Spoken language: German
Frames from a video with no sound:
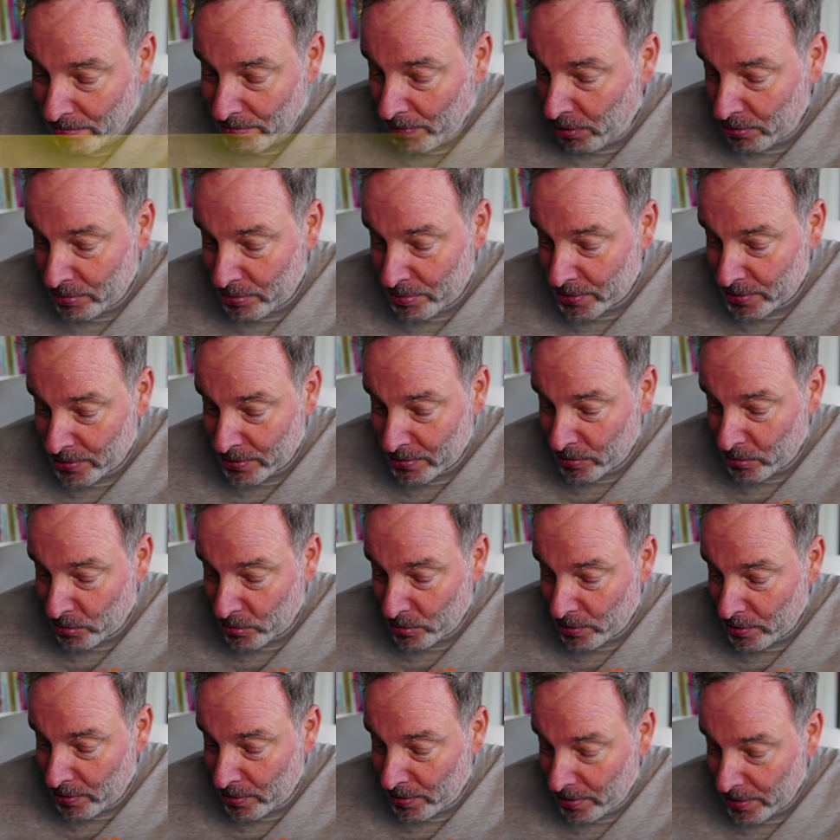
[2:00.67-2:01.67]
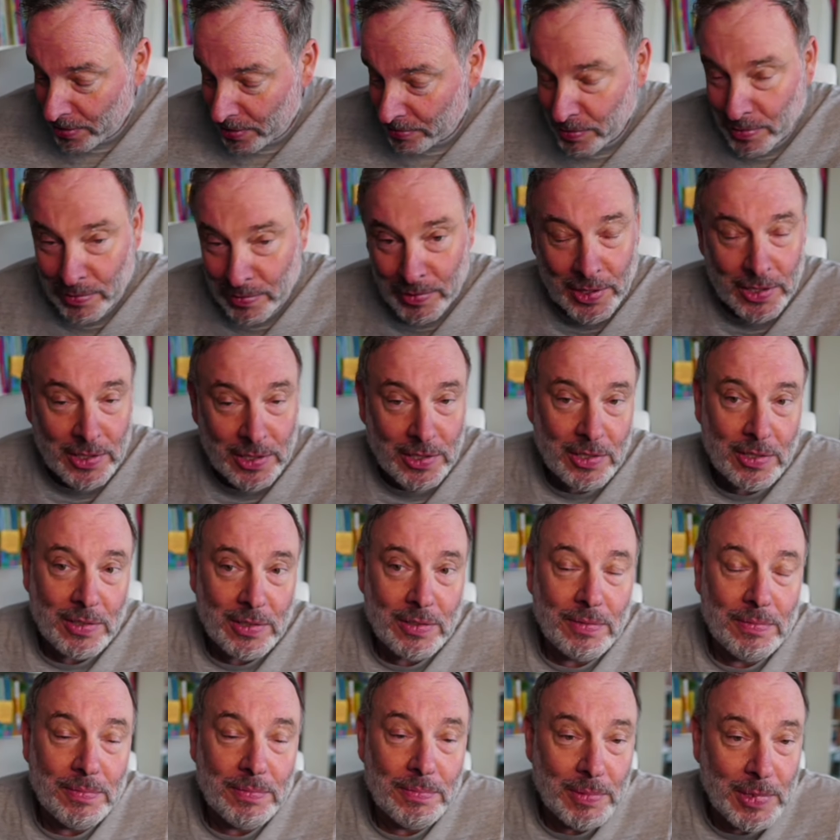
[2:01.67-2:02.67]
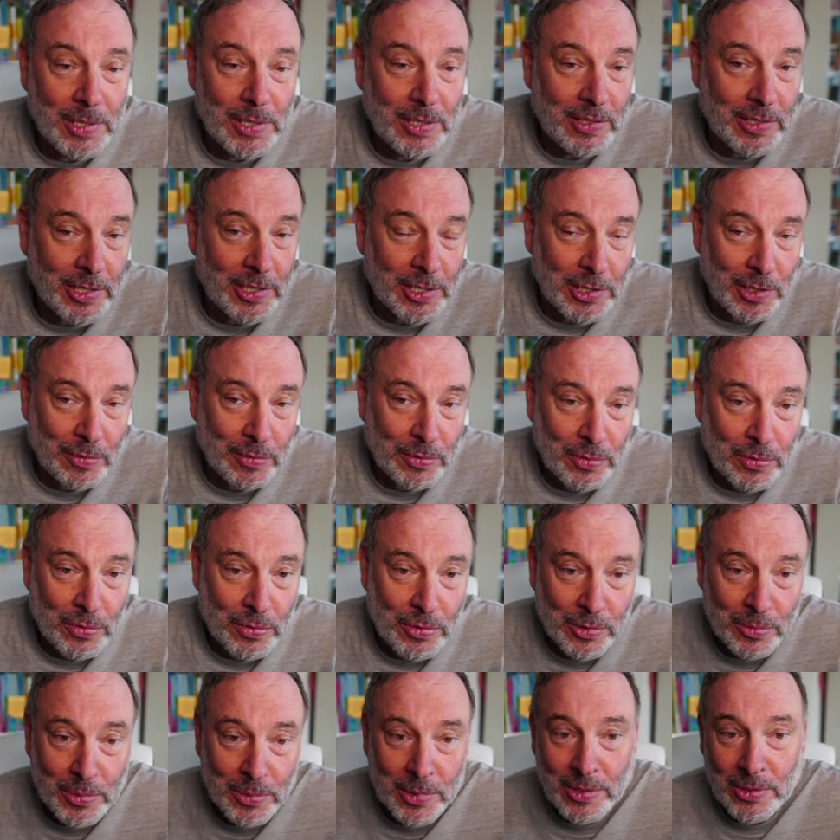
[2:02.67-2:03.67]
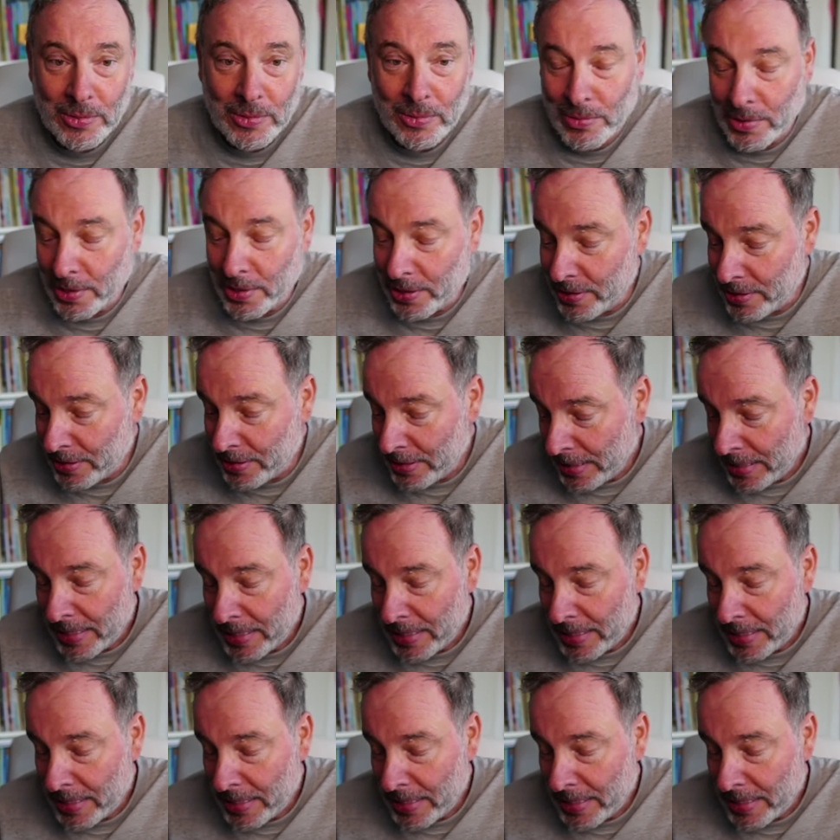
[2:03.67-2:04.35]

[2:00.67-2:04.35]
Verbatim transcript: auch ein bisschen Grundlagen, wie wirkt die Gesellschaft auf unsere Beziehungen ein?